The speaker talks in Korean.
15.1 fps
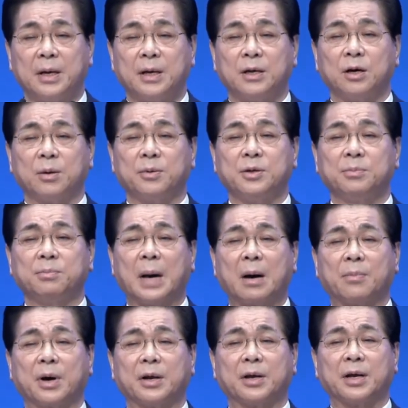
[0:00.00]
여러분
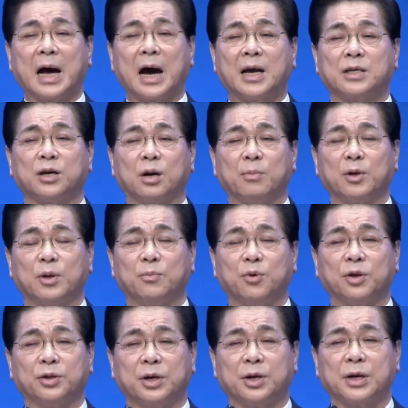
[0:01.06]
마음가에는 아이성을 먼저
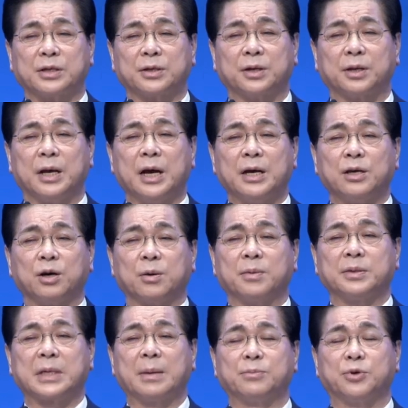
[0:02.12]
무너뜨리기 위해서는
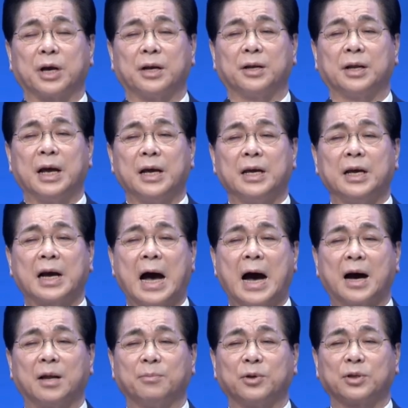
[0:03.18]
여러분 삶 속에는 이
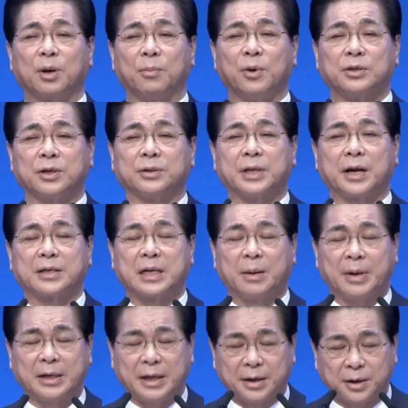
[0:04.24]
아간부터 먼저
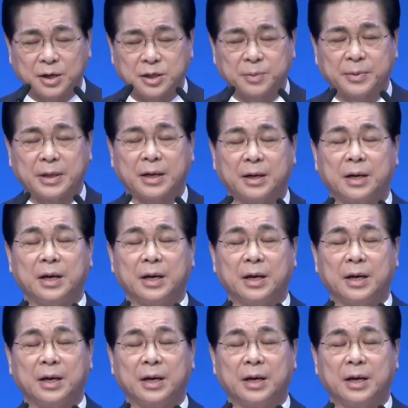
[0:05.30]
때려잡아야 되는 것입니다.